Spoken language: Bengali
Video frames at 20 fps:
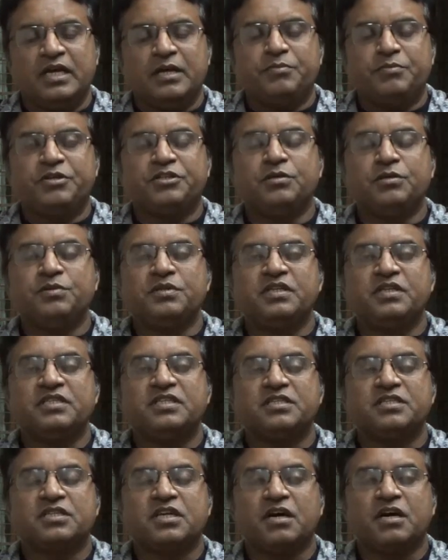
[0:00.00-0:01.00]
পৃথিবীতে
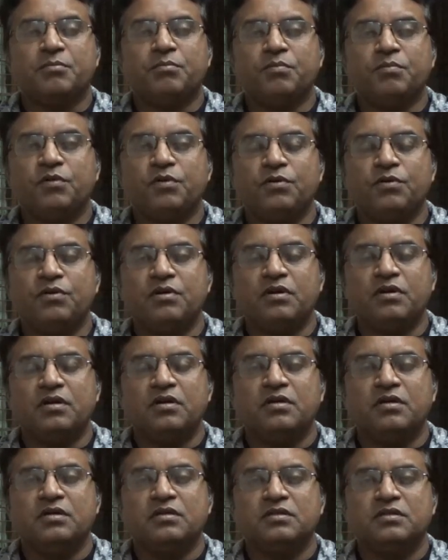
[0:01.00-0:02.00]
যে সাম্যর
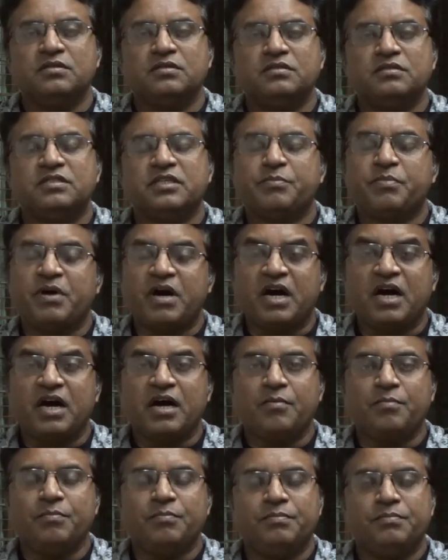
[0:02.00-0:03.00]
যে
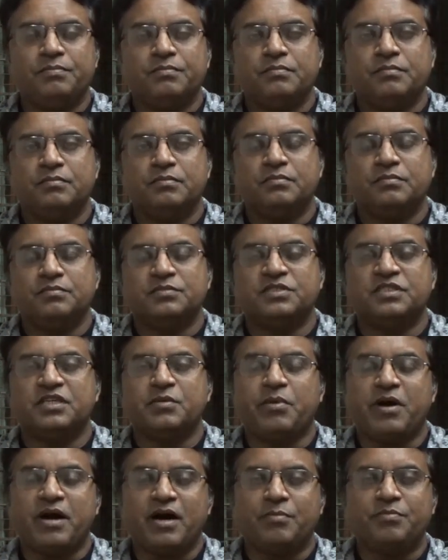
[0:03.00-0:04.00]
ভাব যে
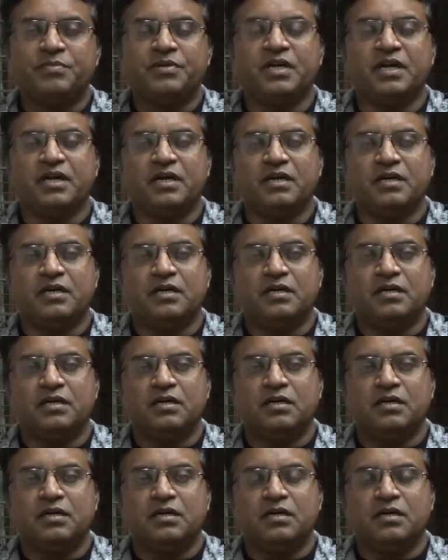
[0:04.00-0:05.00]
ভাবনা
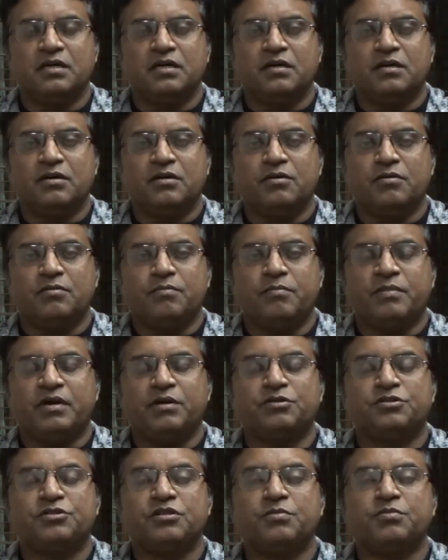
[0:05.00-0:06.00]

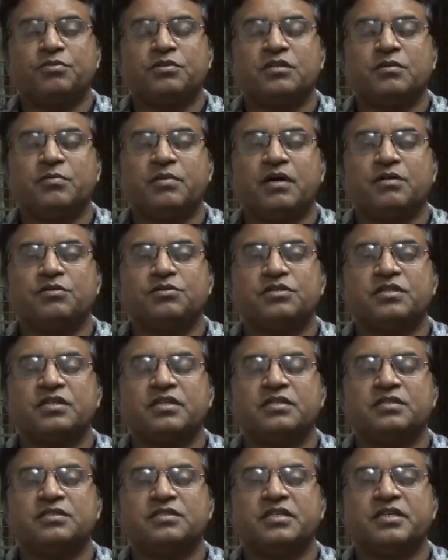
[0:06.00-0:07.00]
মানুষের প্রতি মানুষের
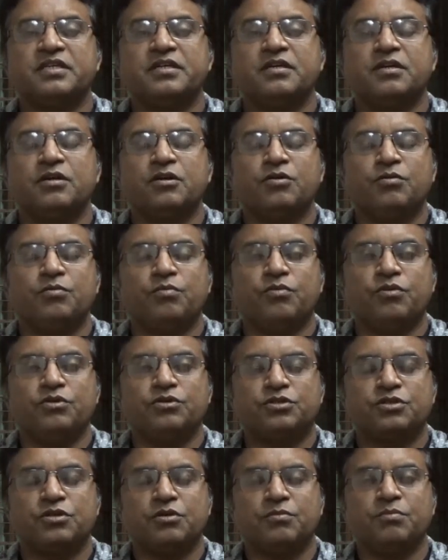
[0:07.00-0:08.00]
যে
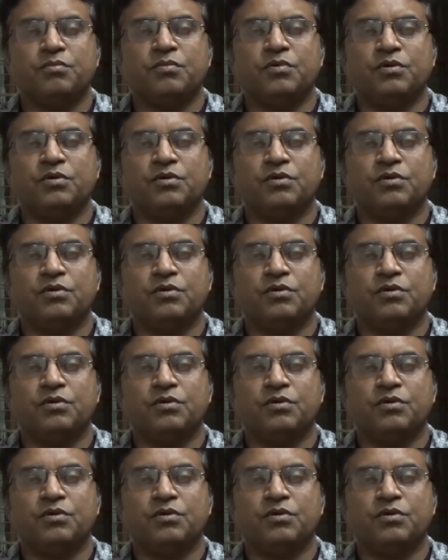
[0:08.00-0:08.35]
বৈষম্য